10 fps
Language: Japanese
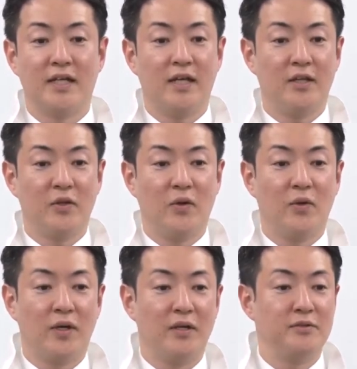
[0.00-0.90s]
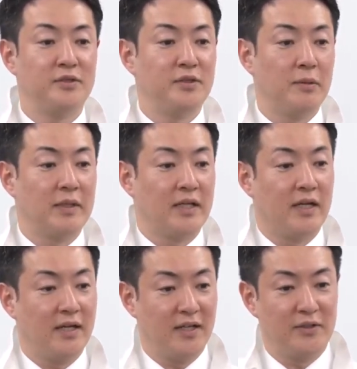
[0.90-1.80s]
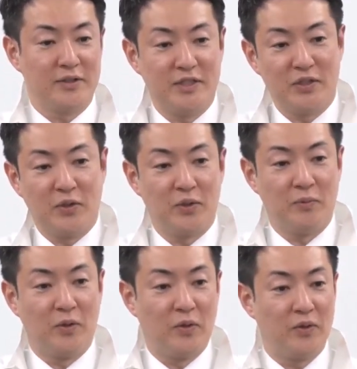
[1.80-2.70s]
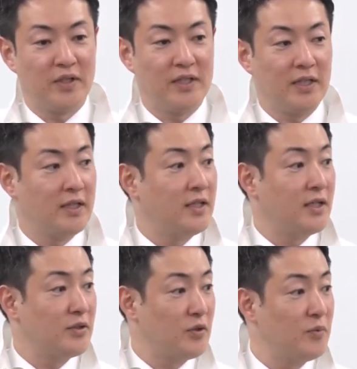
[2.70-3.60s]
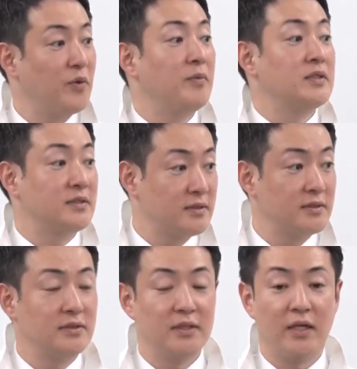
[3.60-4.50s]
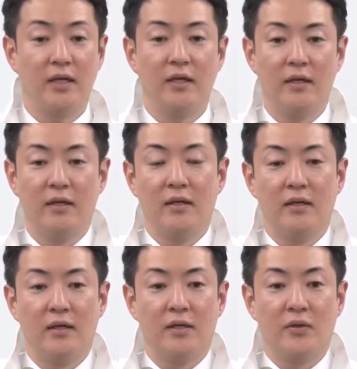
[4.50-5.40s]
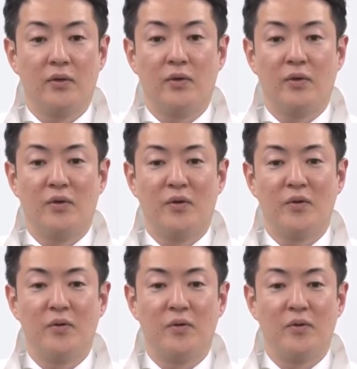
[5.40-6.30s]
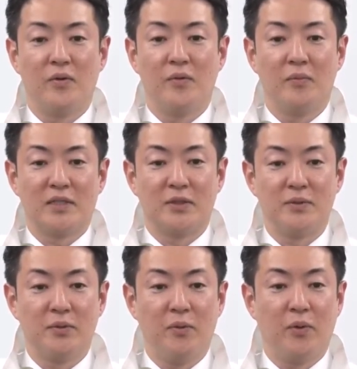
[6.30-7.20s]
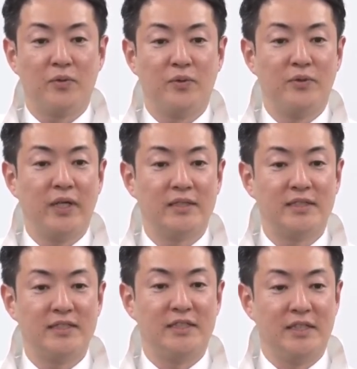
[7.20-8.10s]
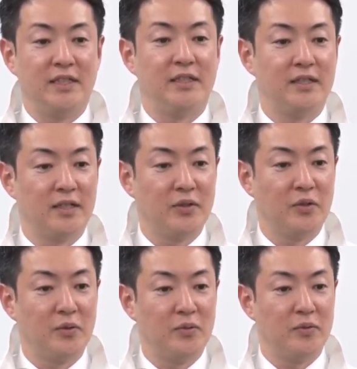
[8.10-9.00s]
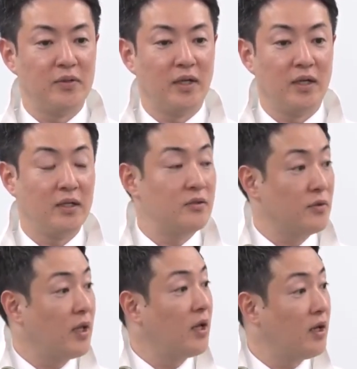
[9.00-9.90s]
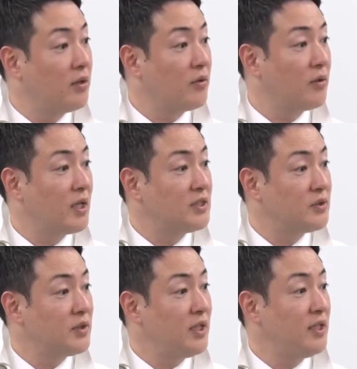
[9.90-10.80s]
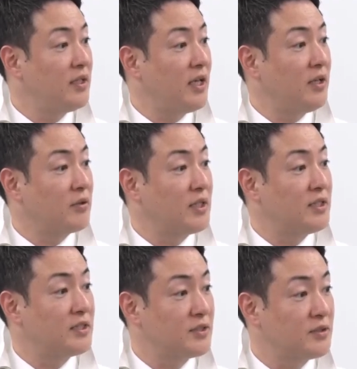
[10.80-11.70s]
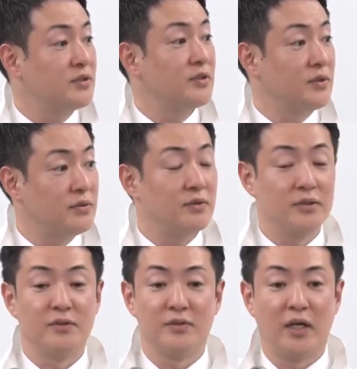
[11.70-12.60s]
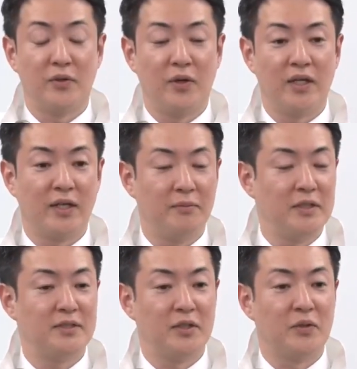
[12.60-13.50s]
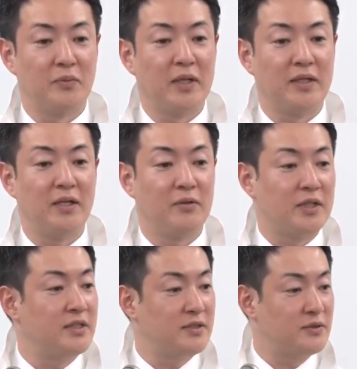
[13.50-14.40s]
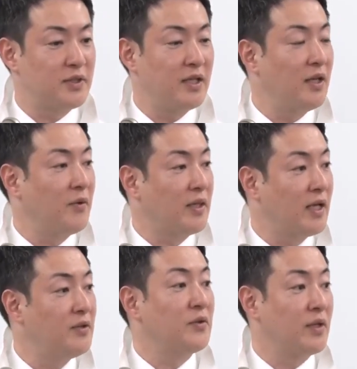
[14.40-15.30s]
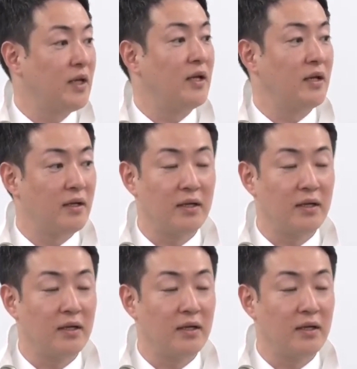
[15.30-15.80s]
言の概要についてはまたあの知事の方にも聞いていただいたらと思います。であのまあ、そもそも僕や知事にあのあれですよねあの会場に出入りを禁止するという、うん、あの当たり前ですけど、まあ、出入りを禁止する権限はないので、